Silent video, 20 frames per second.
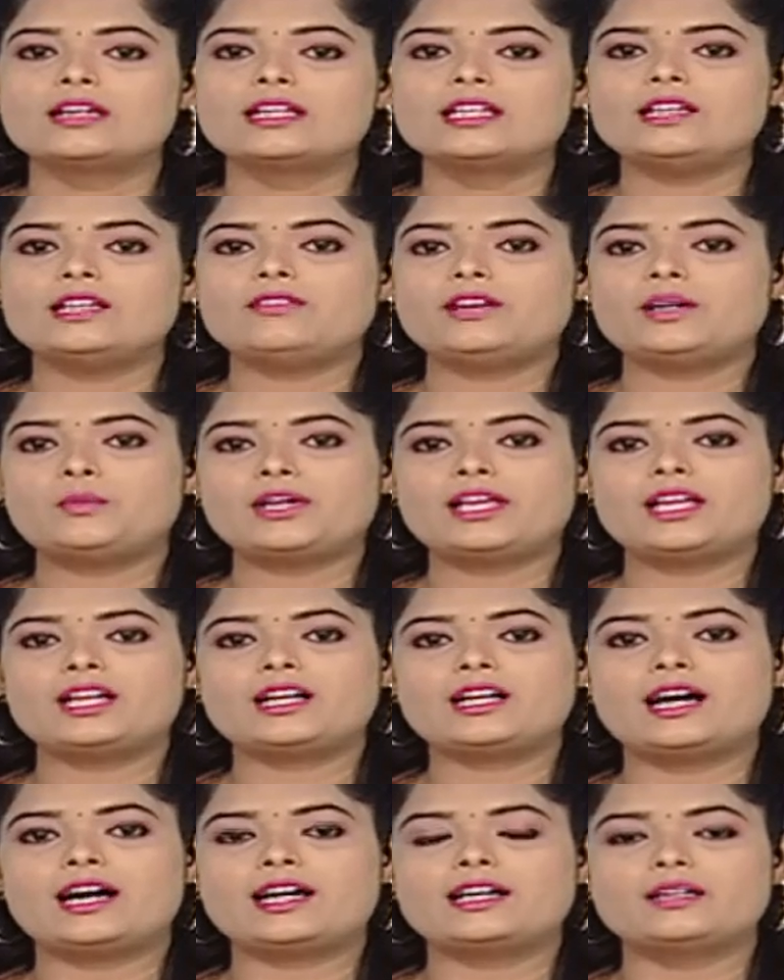நிவர்
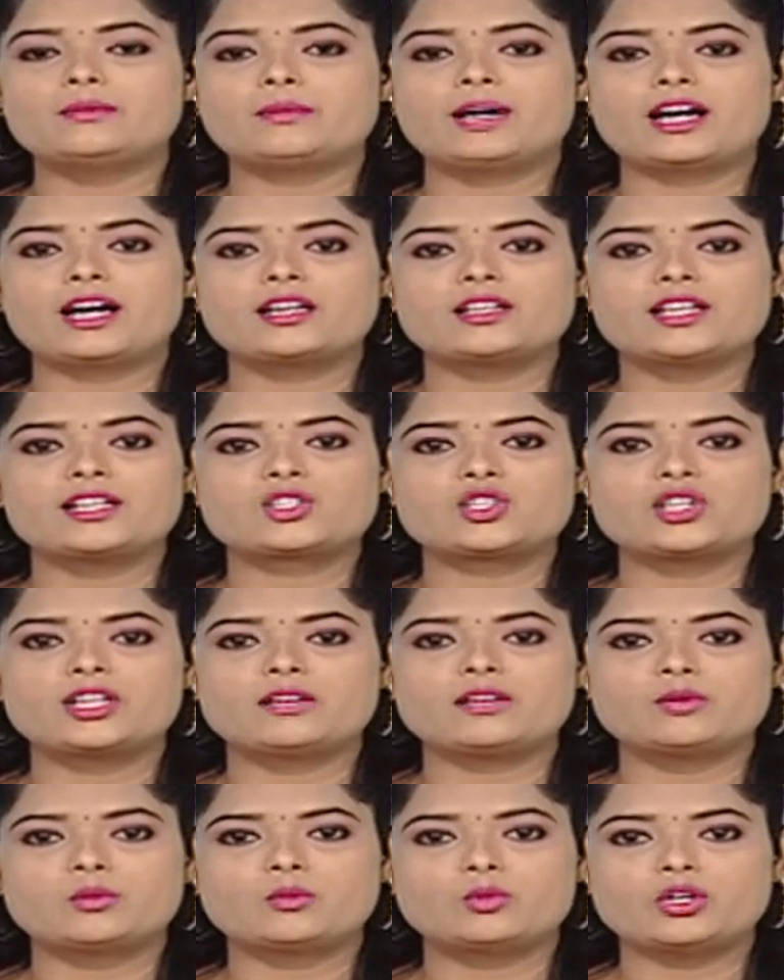புயல் காரணமாக நேற்று
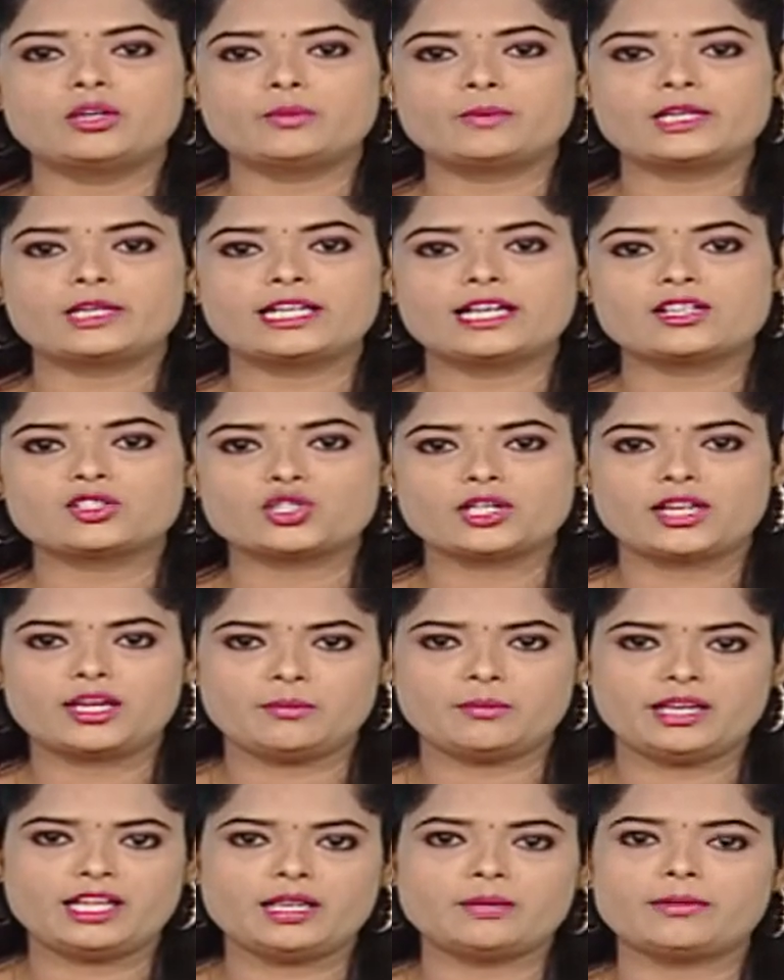இரவு மூடப்பட்ட
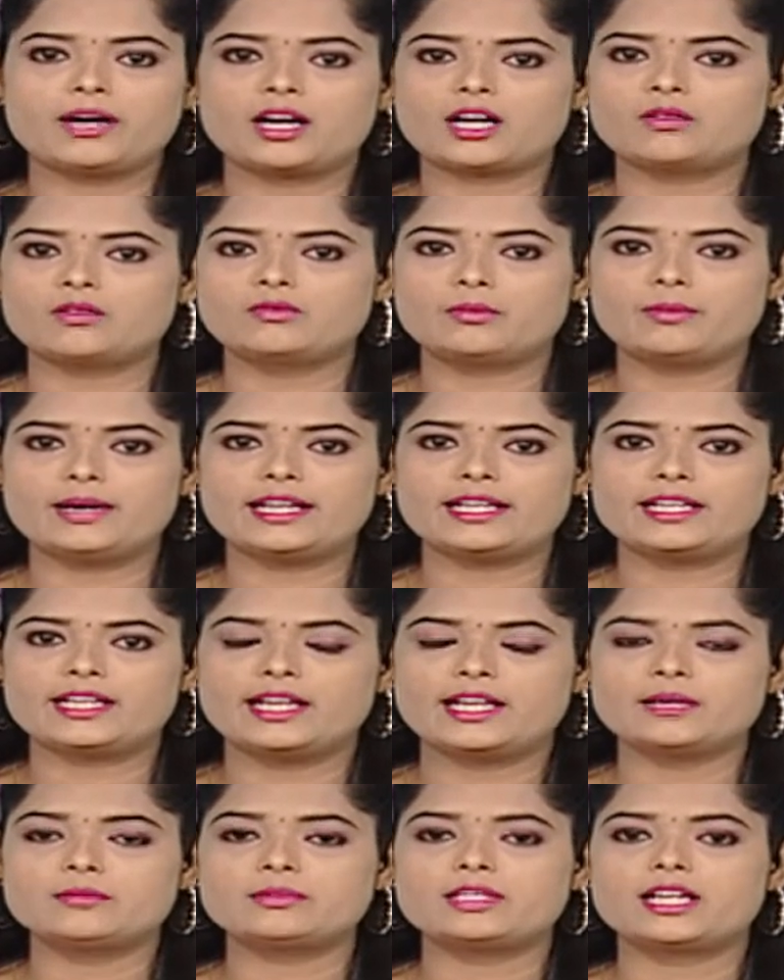சென்னை மீனம்பாக்கம் விமான
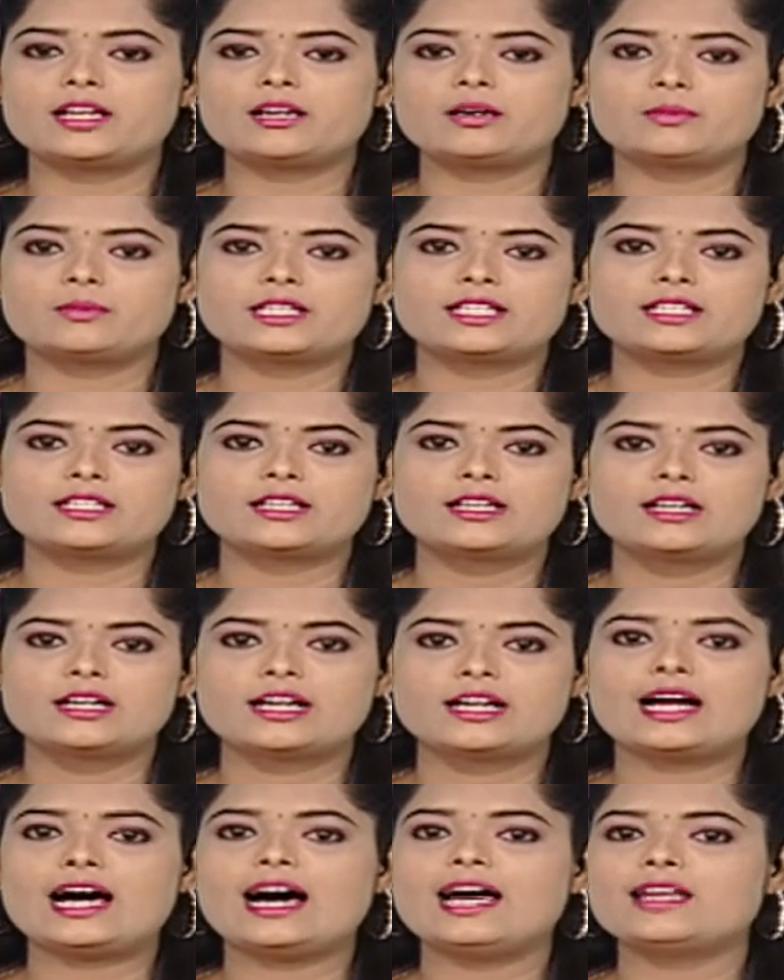நிலையம் திறக்கப்பட்டது
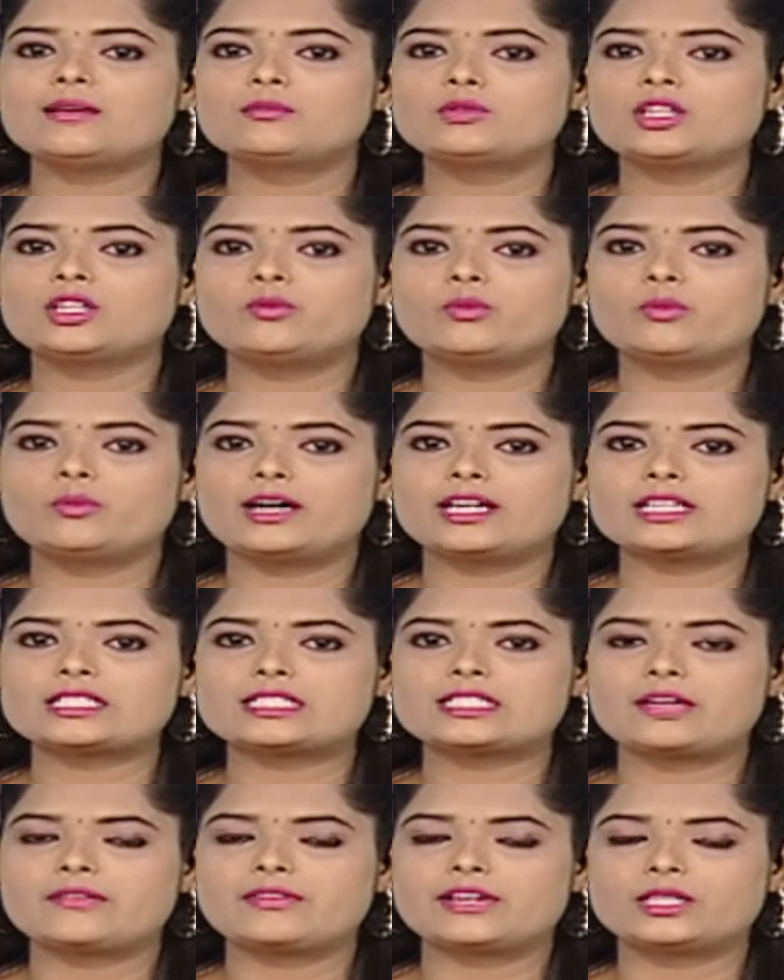காலை முதல் விமான
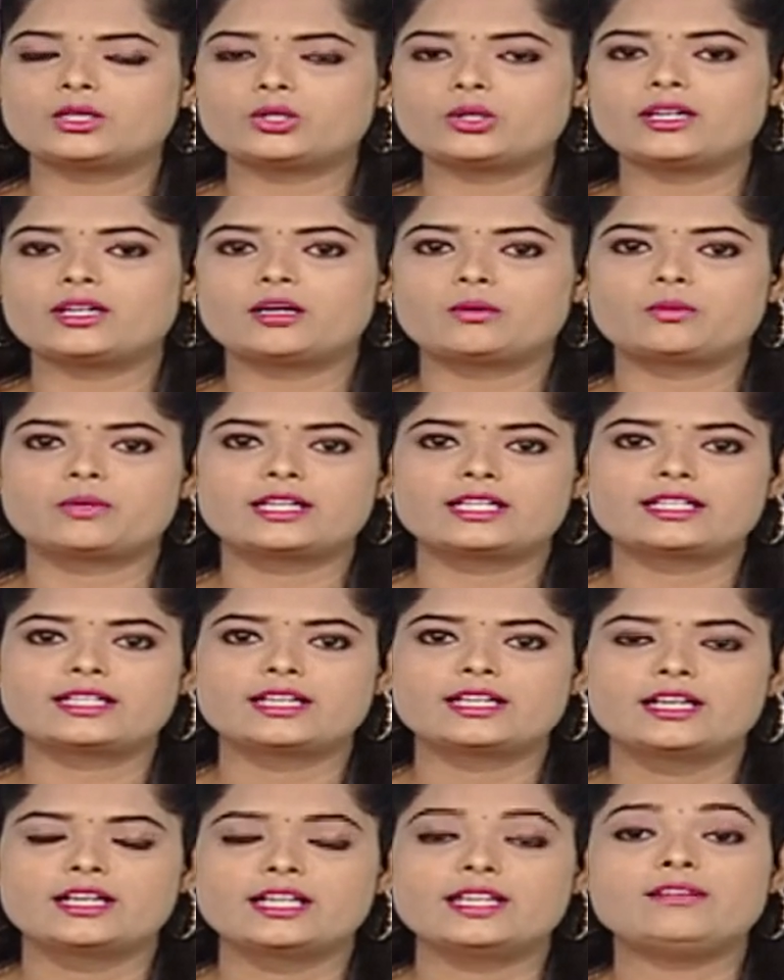சேவை தொடங்க
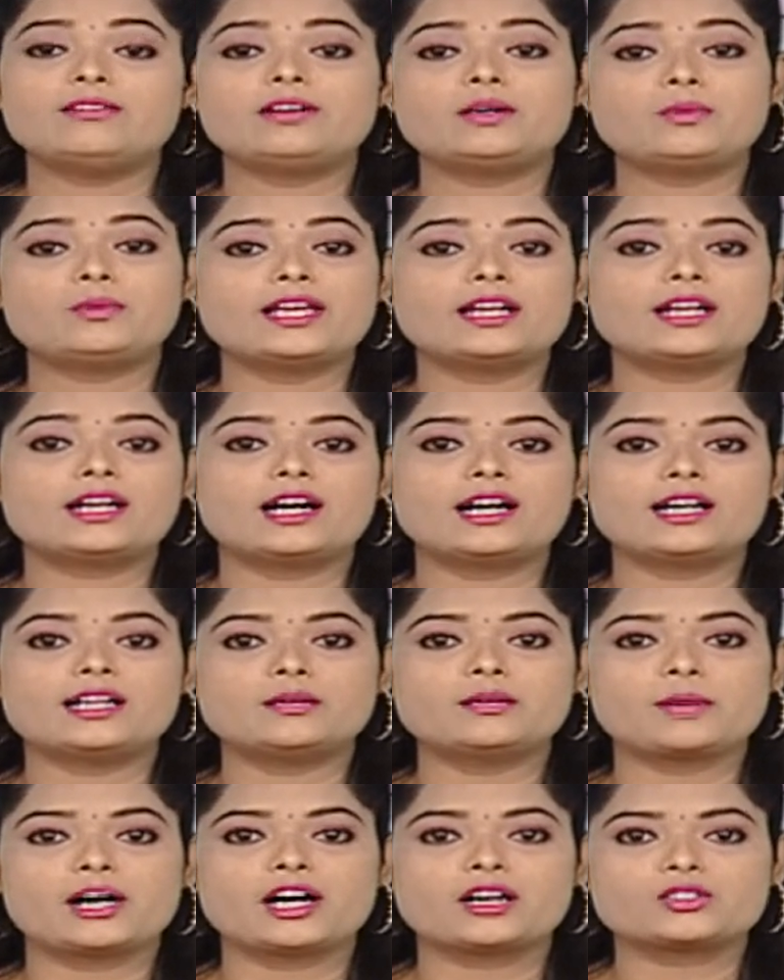உள்ளது நிவர் புயல்
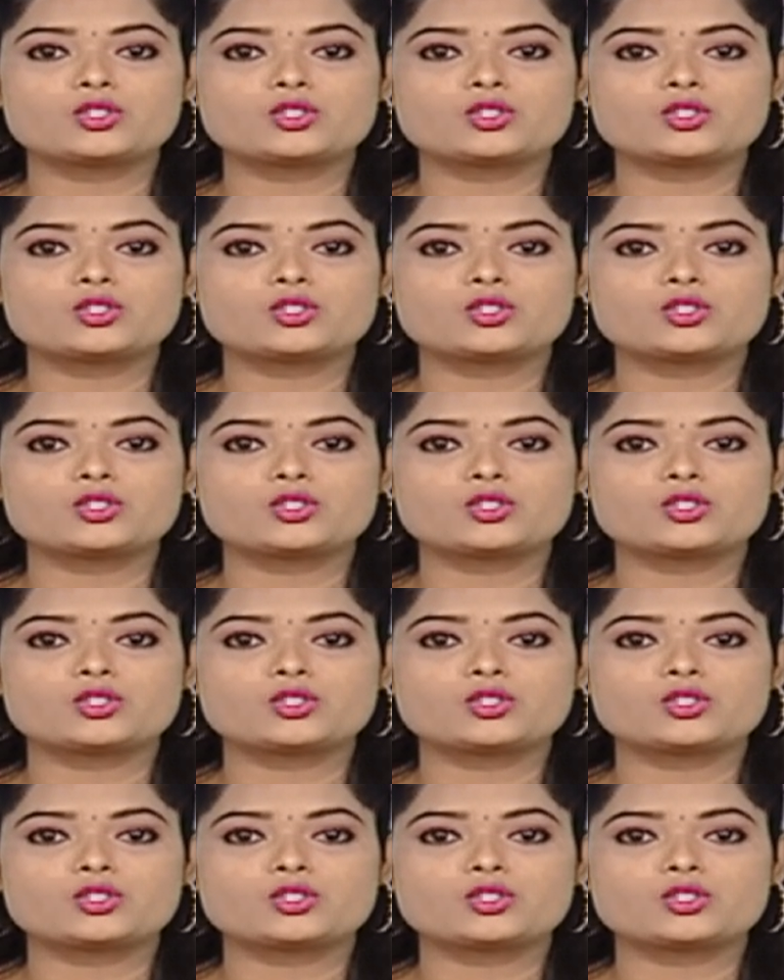காரணமாக